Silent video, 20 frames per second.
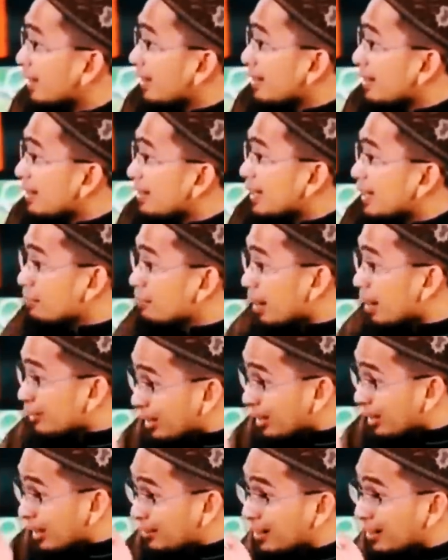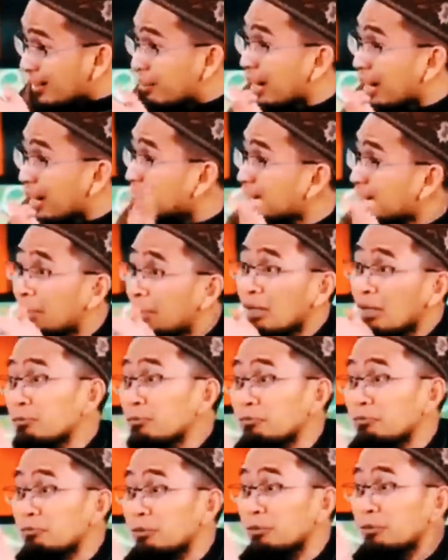Jadi masalahnya gak mengarah kepada
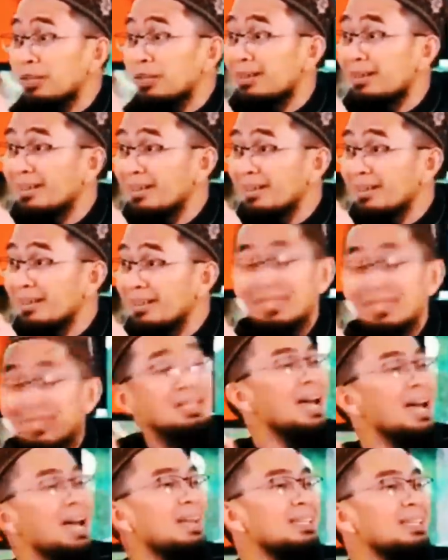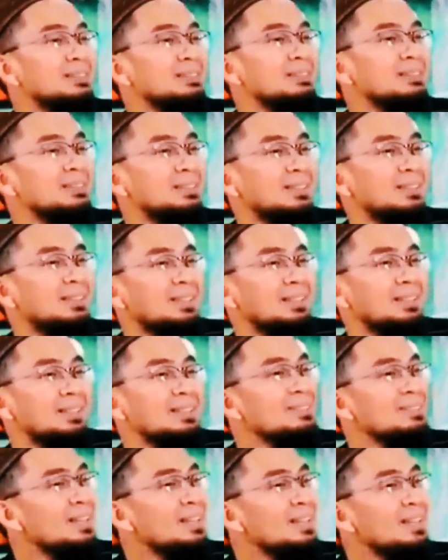konflik. Indah gitu.
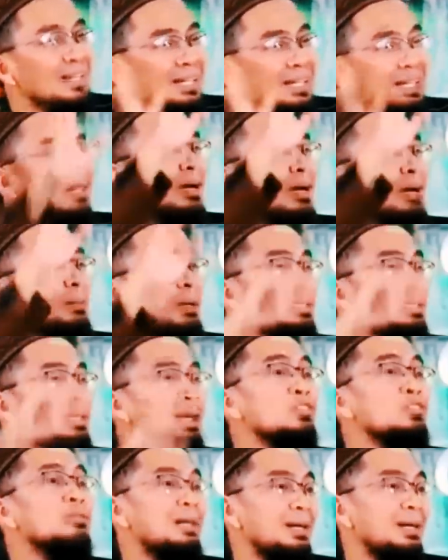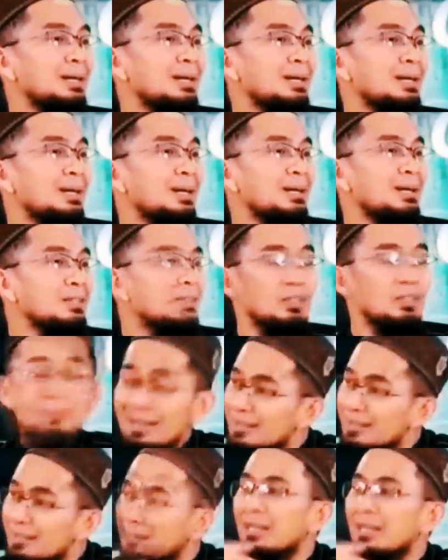Silahkan kalau gak percaya coba. Ya coba
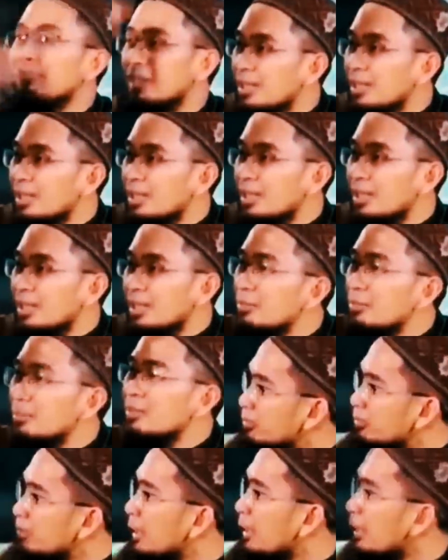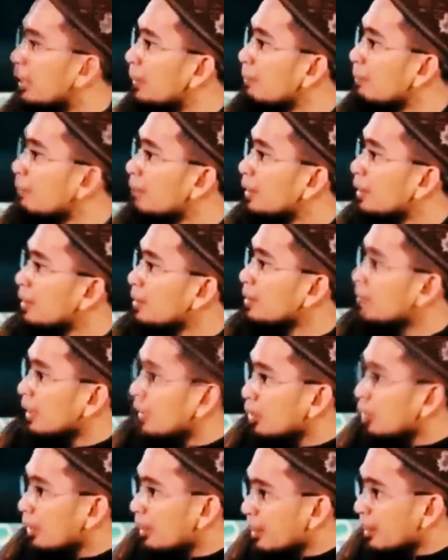aja malam ini misalnya coba saling
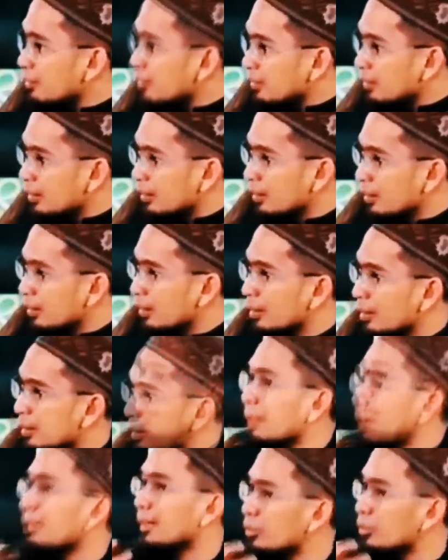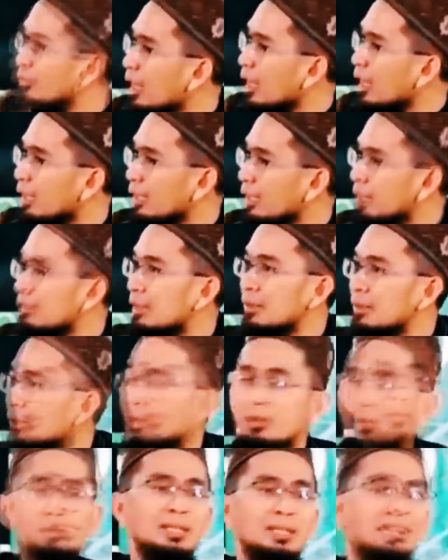koreksi diri. Tiap hari usahakan begitu.
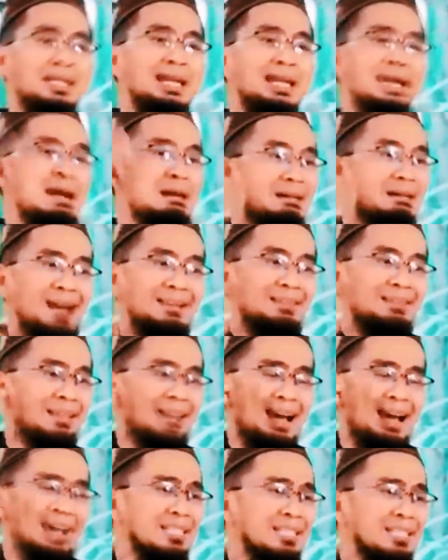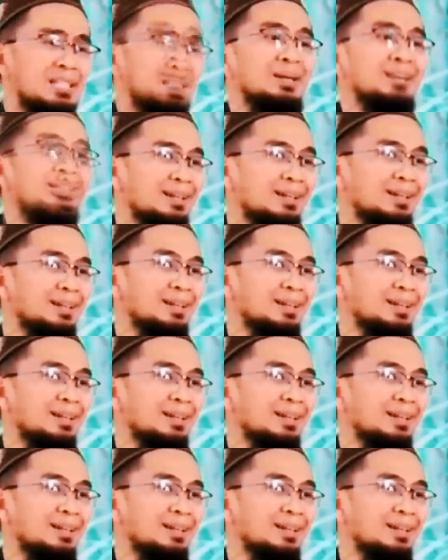Itu tenang, ke, ke hatinya tuh enak.